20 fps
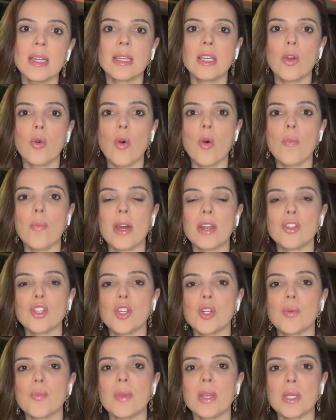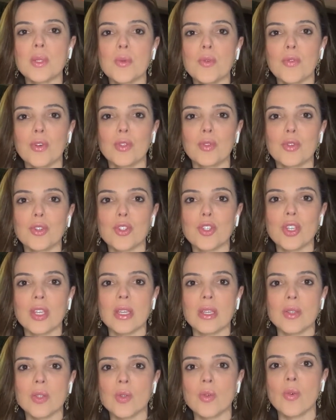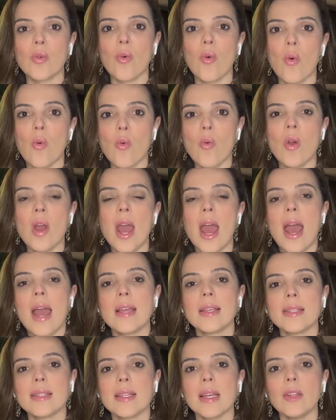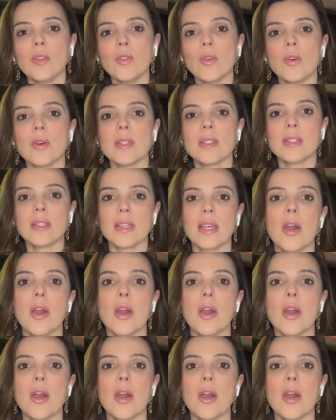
que compartilha o mesmo fator de risco com a esteatose,